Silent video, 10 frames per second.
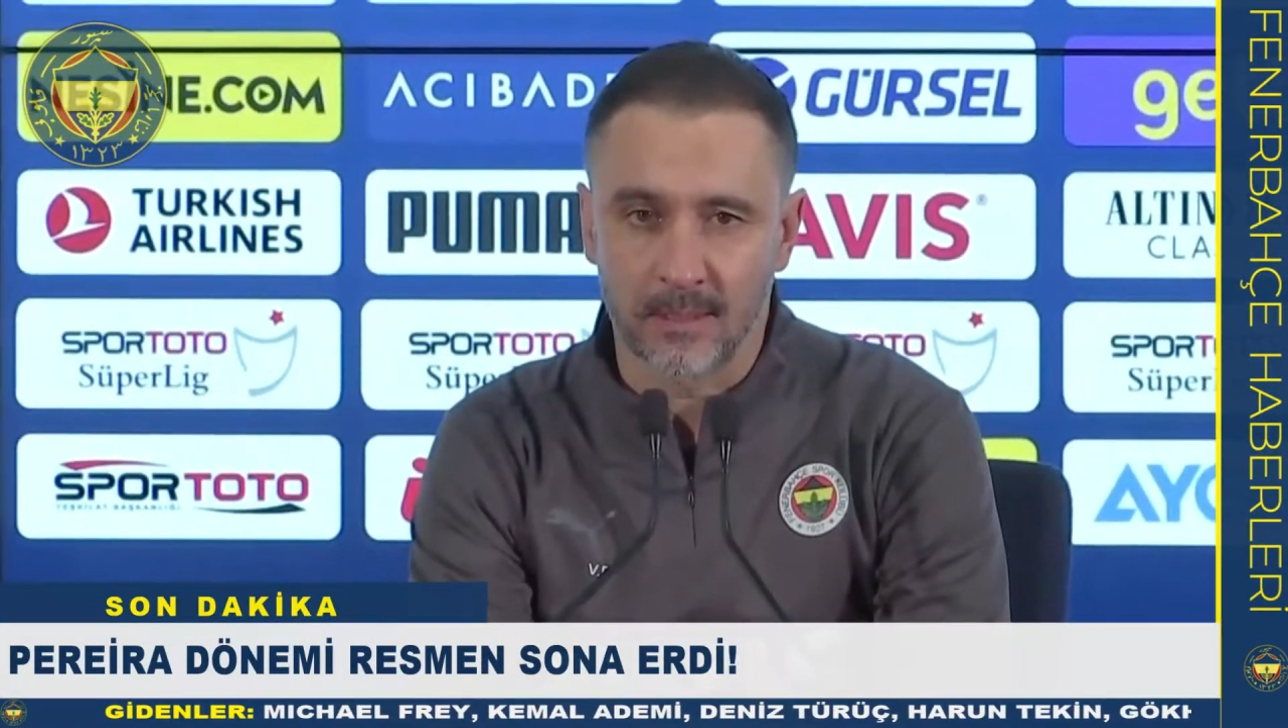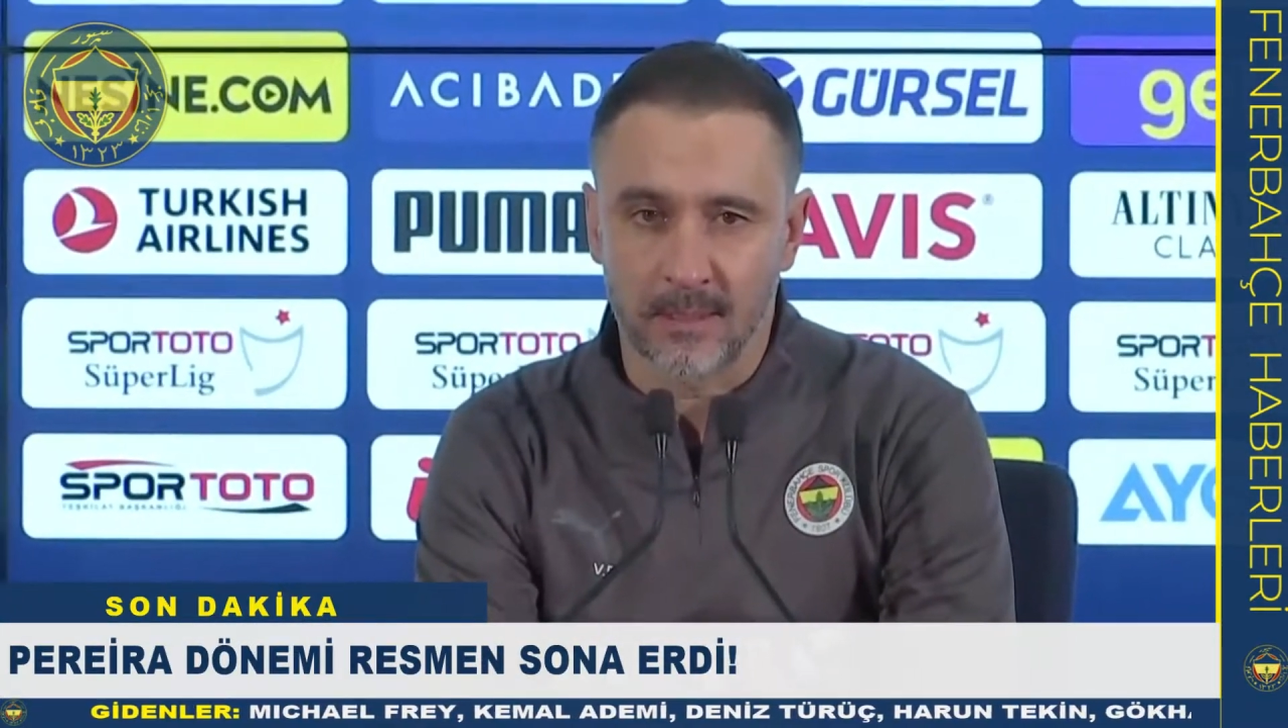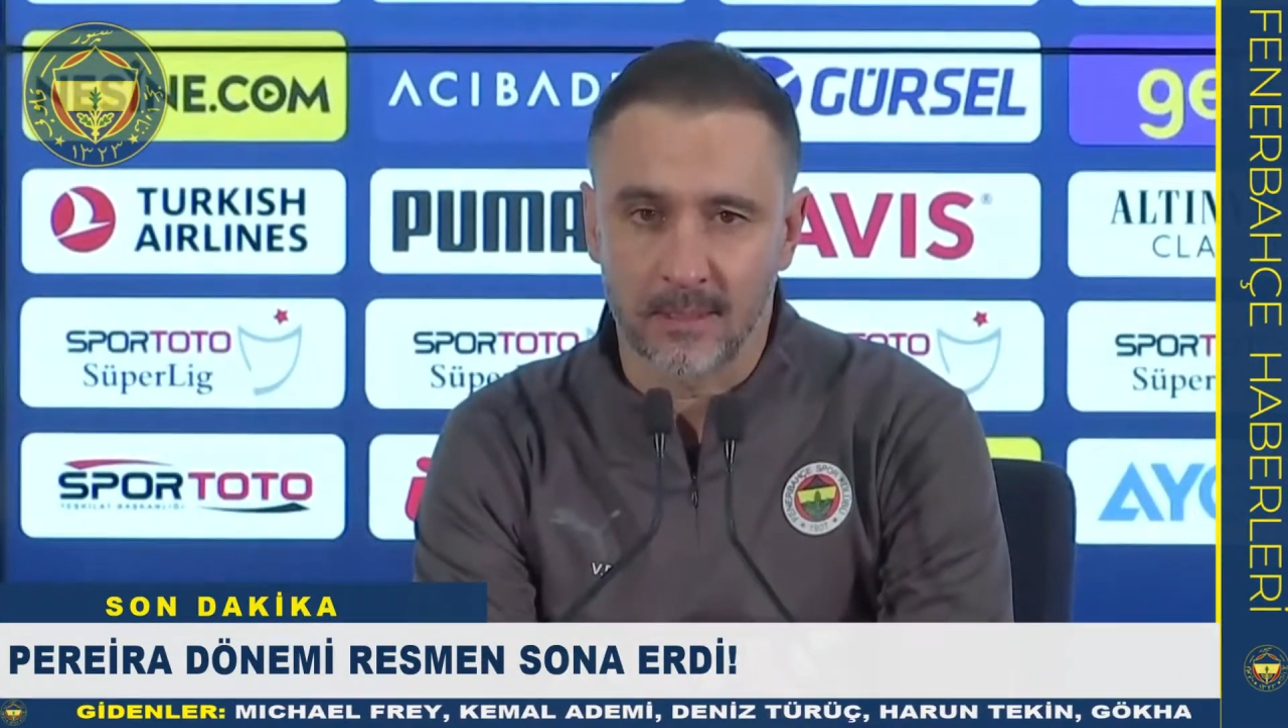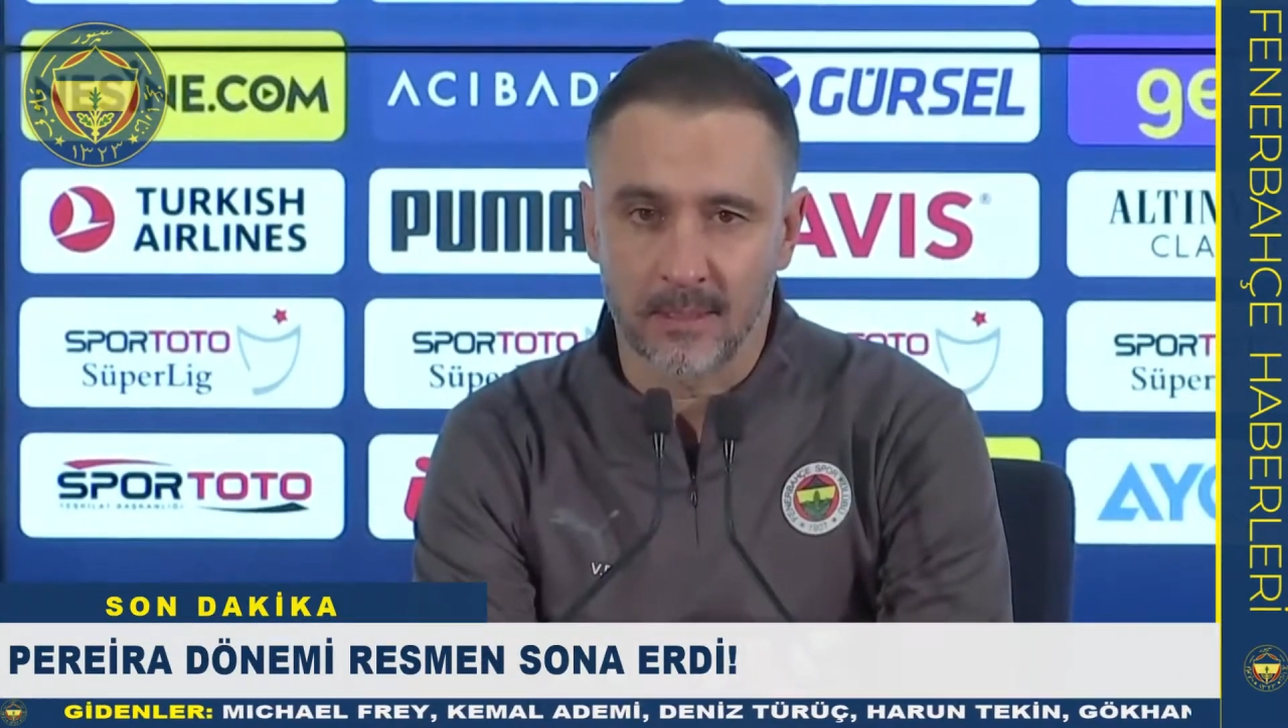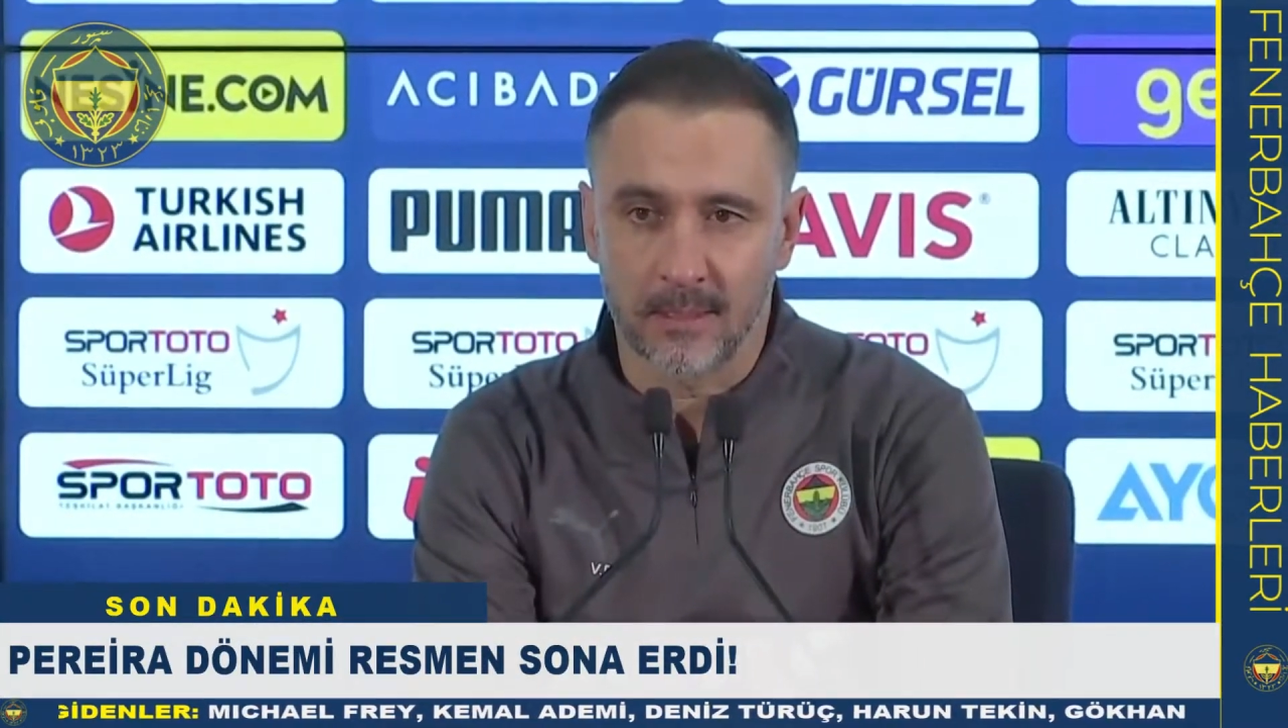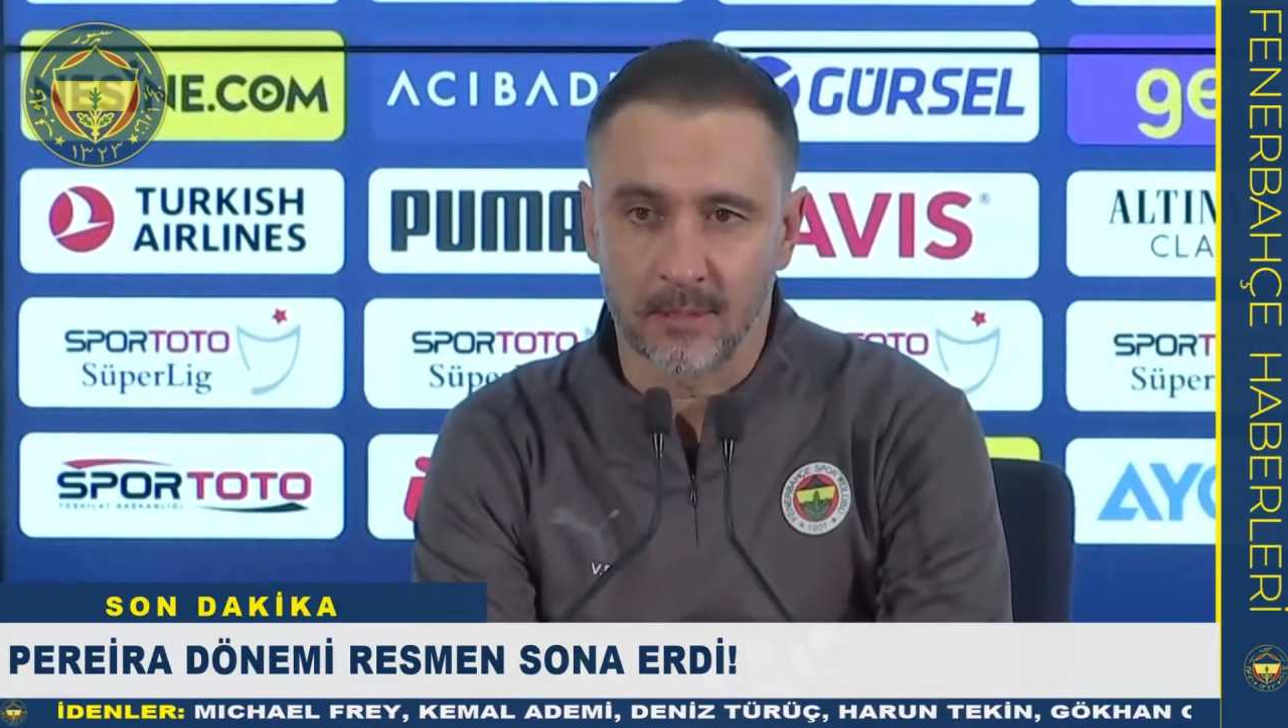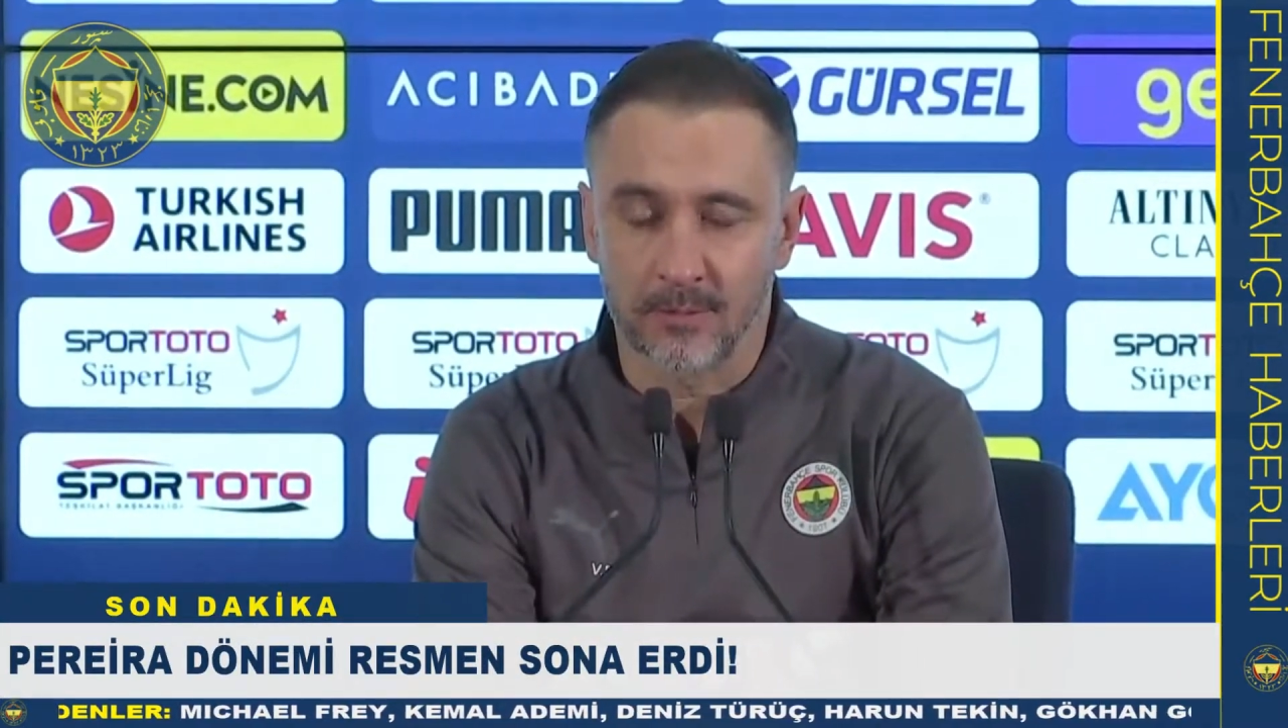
dönemi resmen